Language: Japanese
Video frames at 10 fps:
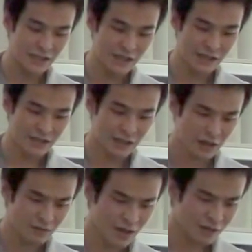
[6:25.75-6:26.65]
で、
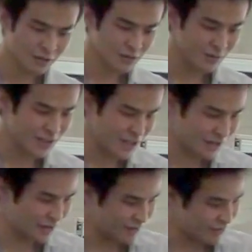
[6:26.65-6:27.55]
例えばコスモ石
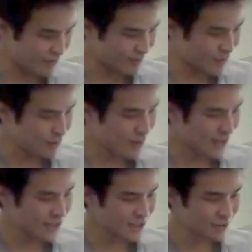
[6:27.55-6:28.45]
油の
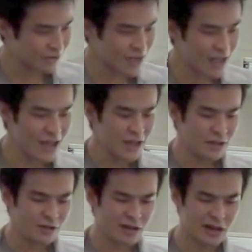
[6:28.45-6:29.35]
爆発によって
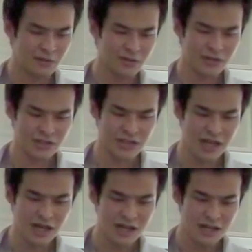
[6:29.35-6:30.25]
有害物質
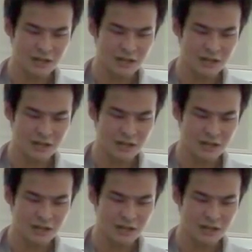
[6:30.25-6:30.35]
が